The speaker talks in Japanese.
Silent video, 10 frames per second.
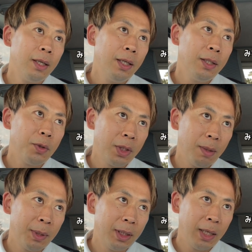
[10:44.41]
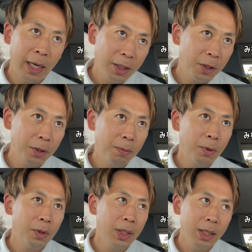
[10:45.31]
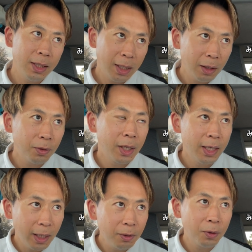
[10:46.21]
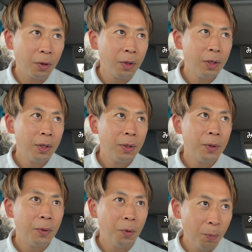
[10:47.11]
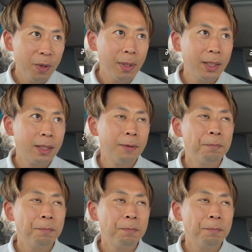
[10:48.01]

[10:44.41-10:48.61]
そしてまた来週もいいスタート切れると思います。